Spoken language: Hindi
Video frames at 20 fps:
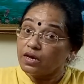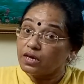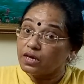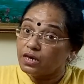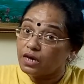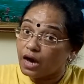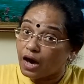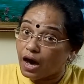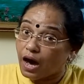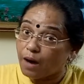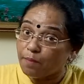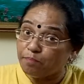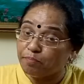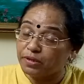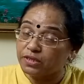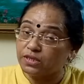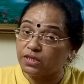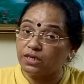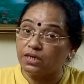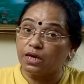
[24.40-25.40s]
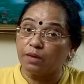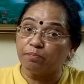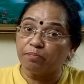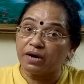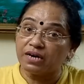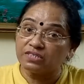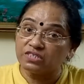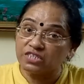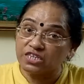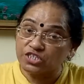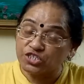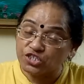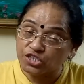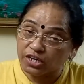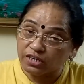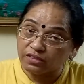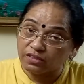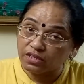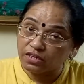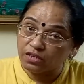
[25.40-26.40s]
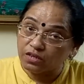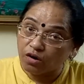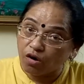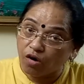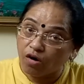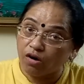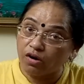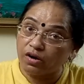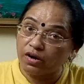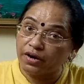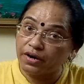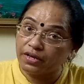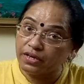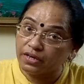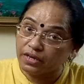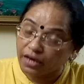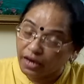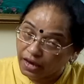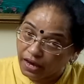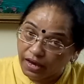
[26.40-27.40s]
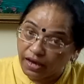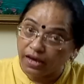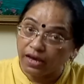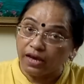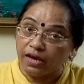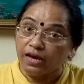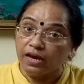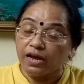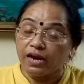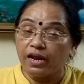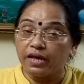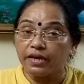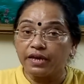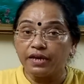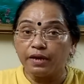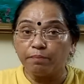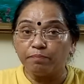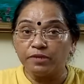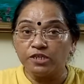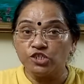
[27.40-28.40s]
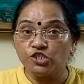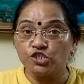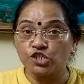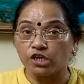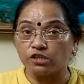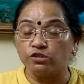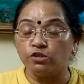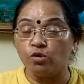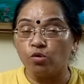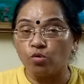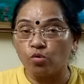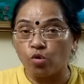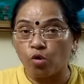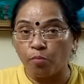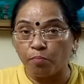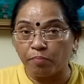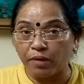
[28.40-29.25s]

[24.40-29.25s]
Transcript: कि आप पति के पास ये शक्ति ऑलरेडी है लेकिन अपनी शक्तियों को